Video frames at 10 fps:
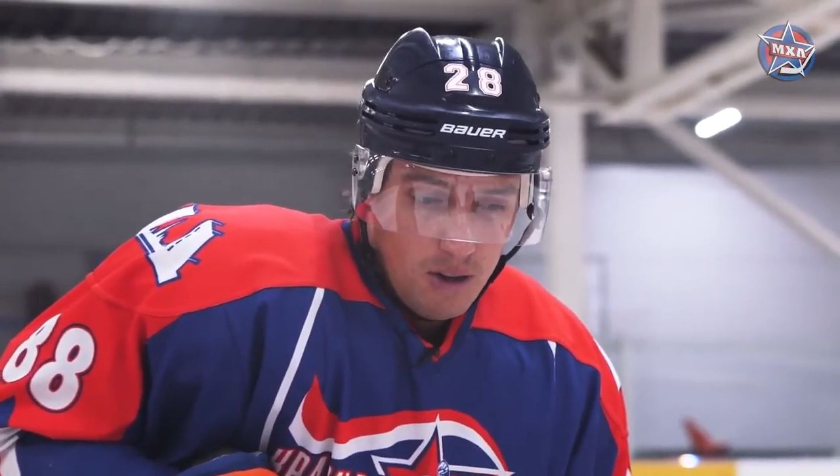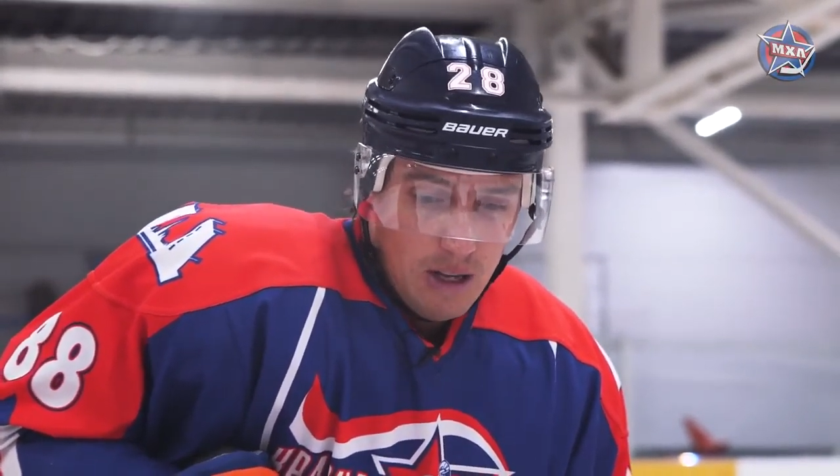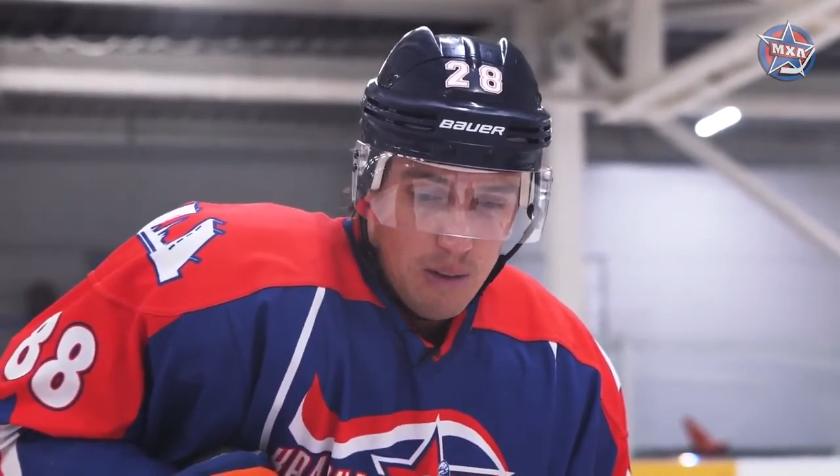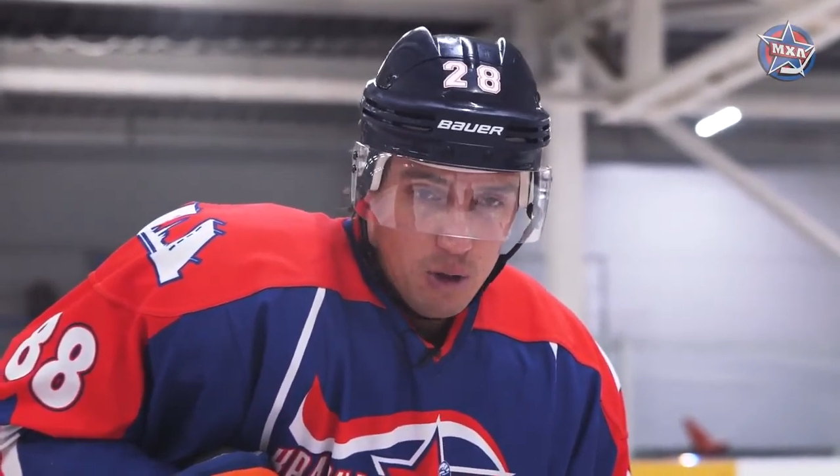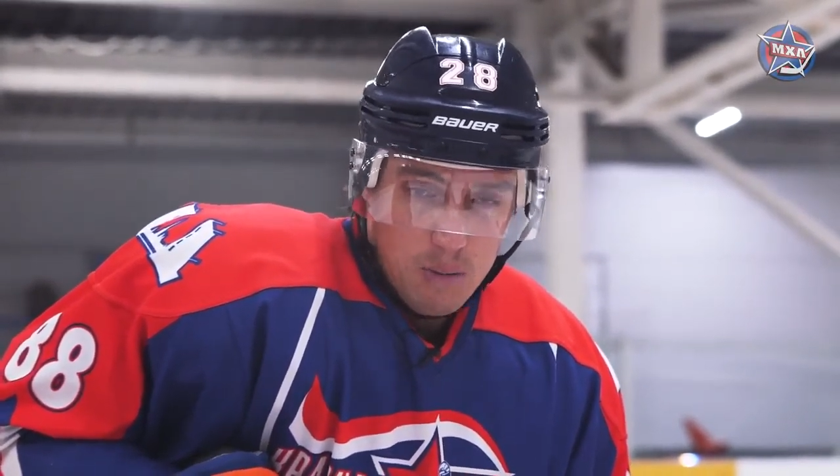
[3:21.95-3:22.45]

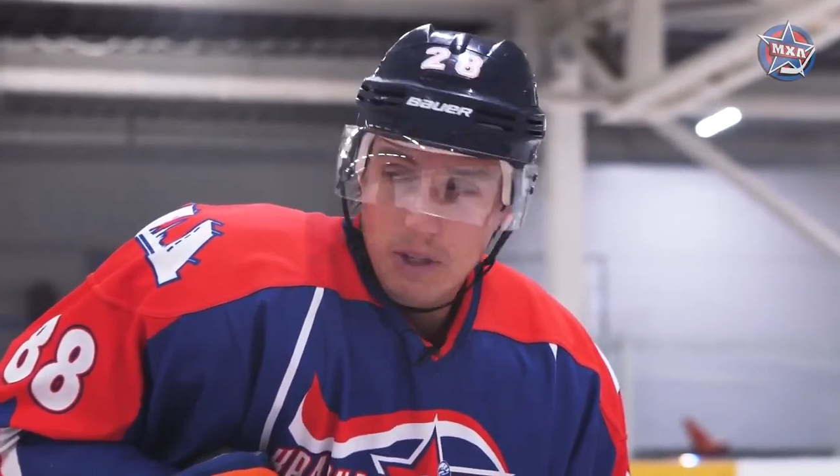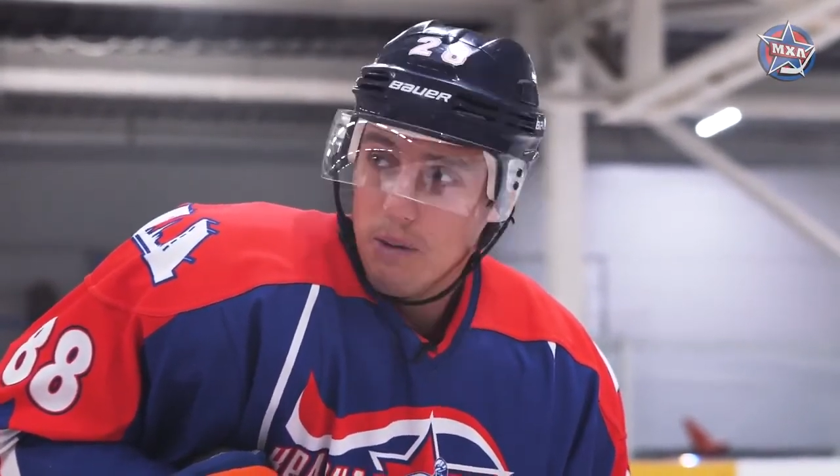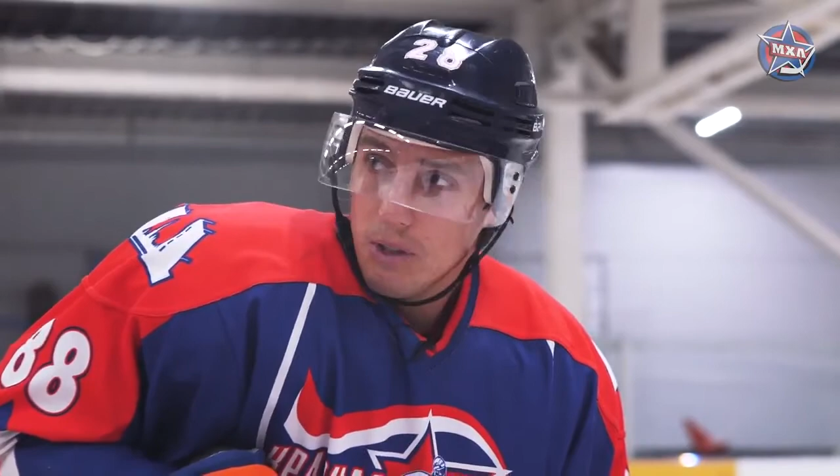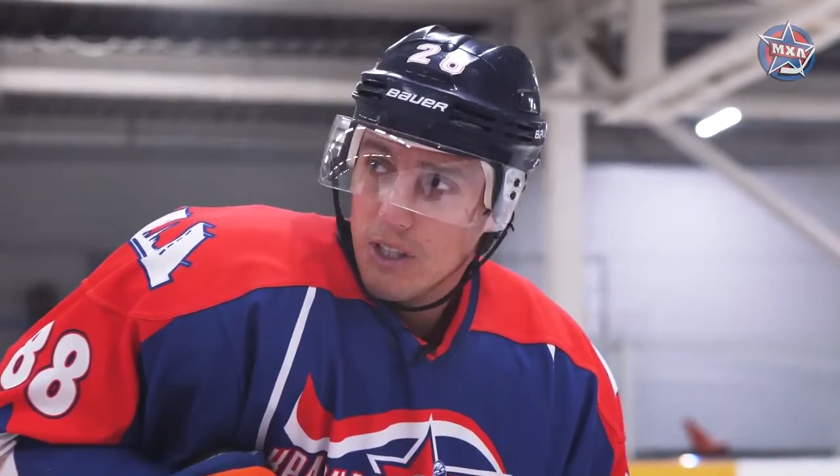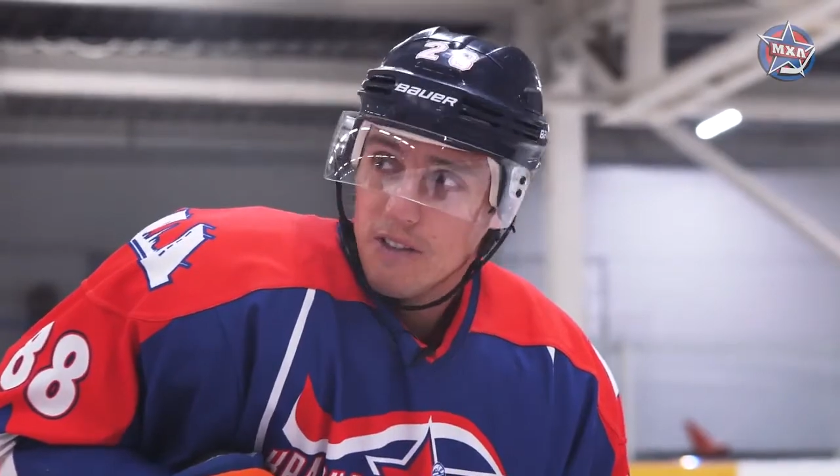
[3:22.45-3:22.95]
да, может быть,
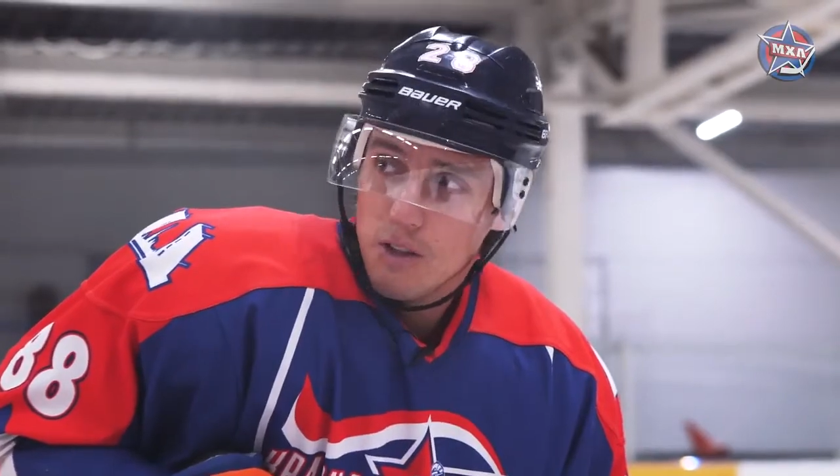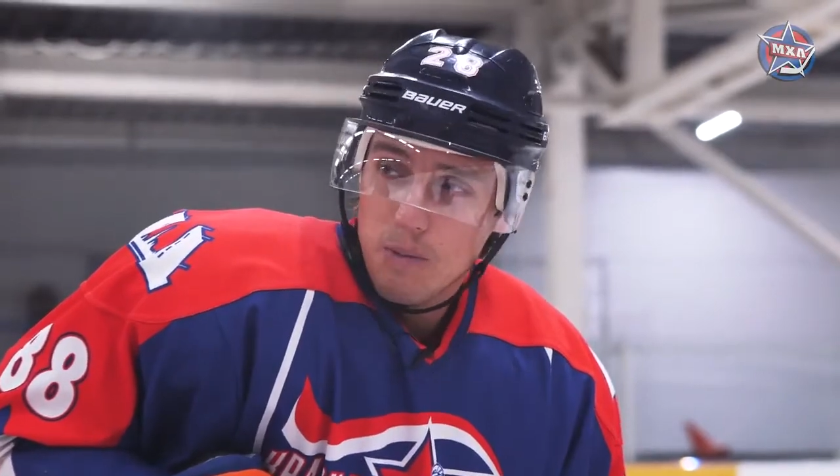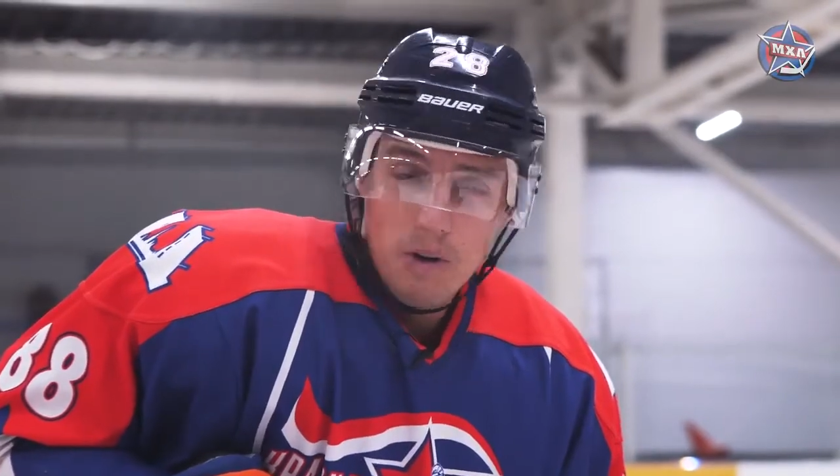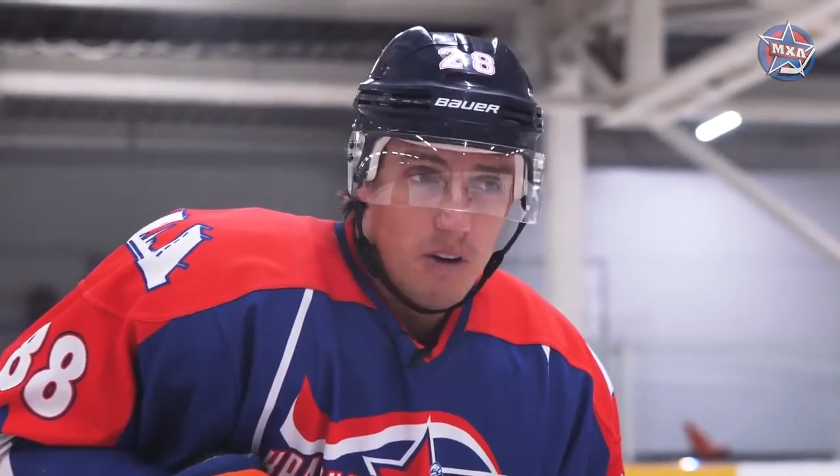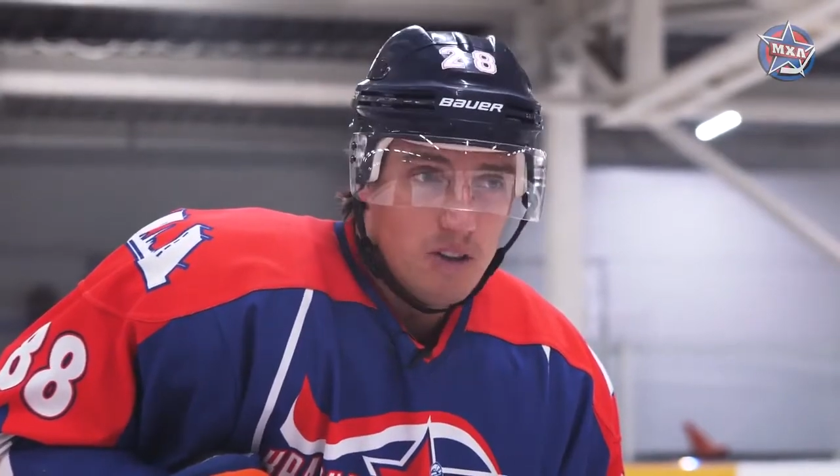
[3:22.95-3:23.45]
там не совсем
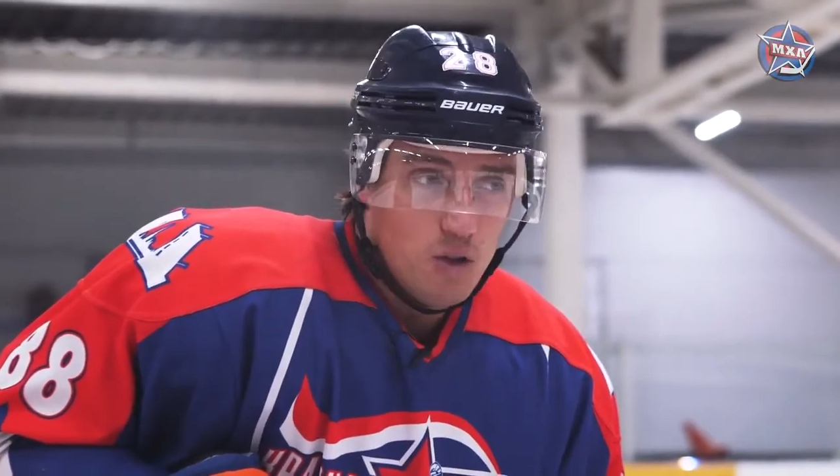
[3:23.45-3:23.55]
с первого